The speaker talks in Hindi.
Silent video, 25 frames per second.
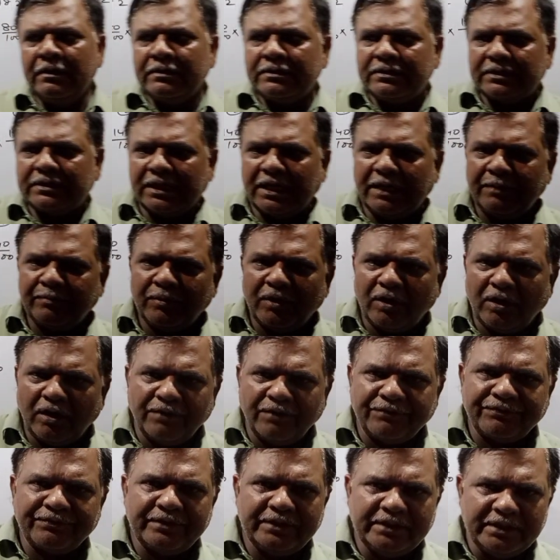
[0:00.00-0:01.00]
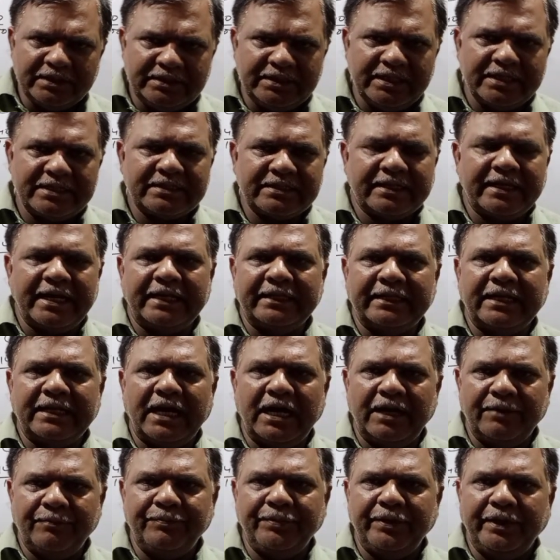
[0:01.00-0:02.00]
सम ऑफ डिजिट्स के
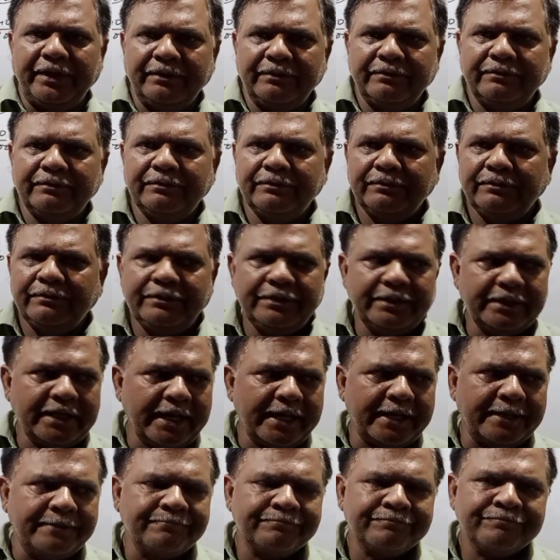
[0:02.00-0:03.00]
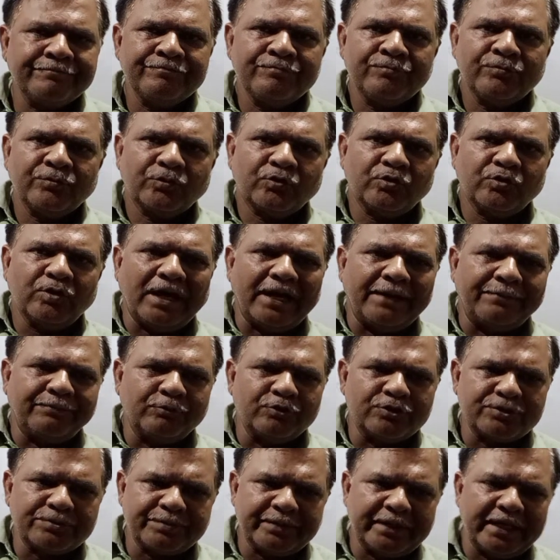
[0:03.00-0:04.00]
आधार पे ठीक है तो आप
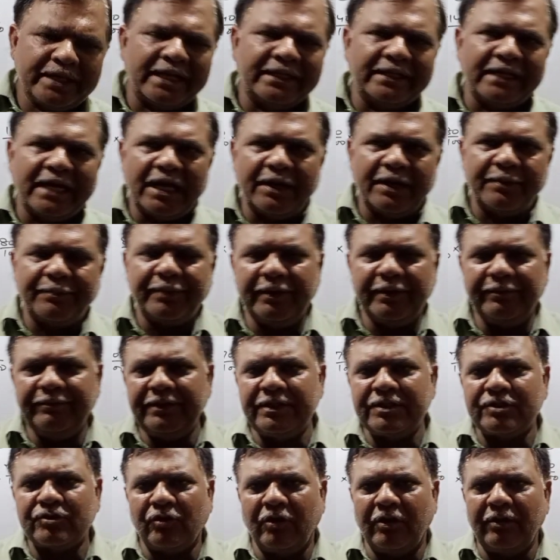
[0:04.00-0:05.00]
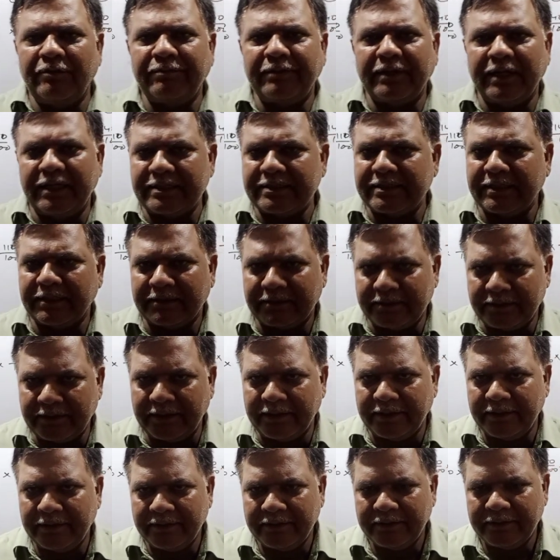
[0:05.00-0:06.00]
उस पर आधार पे भी सॉल्व कर सकते
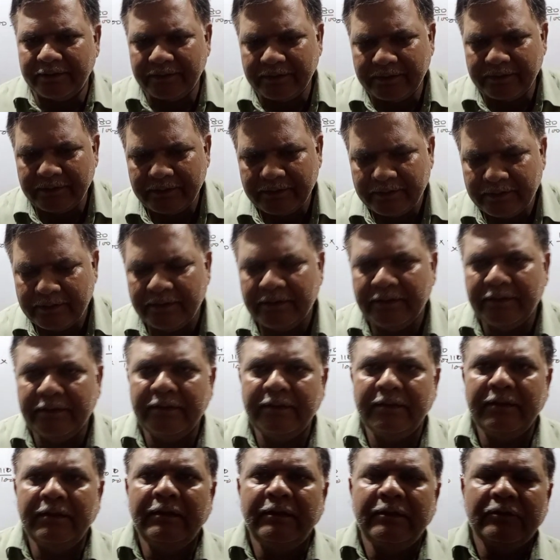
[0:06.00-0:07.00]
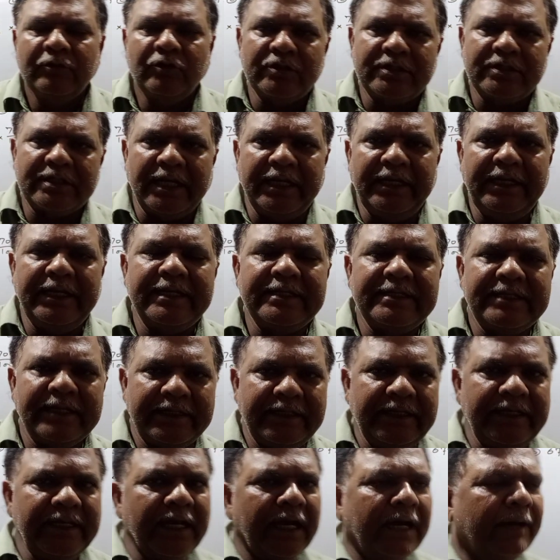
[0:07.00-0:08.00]
हैं तो चलिए
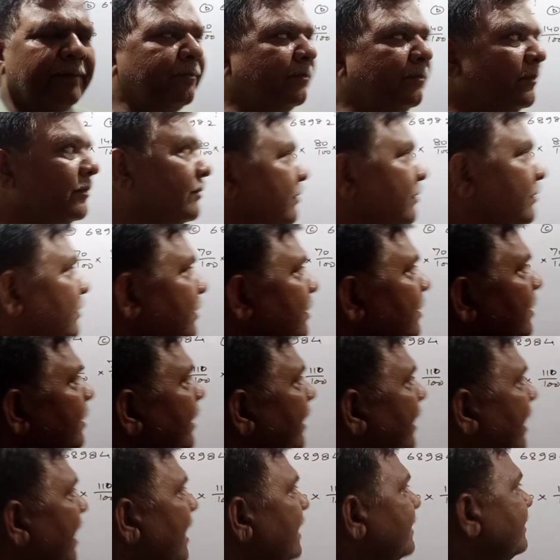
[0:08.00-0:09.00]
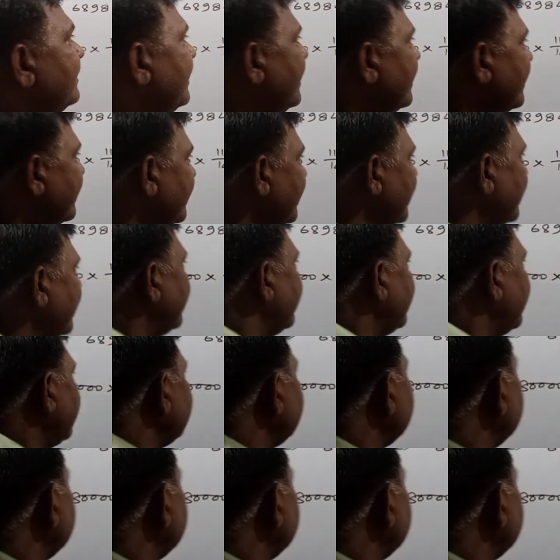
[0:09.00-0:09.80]
यदि हम यहाँ देख रहे हैं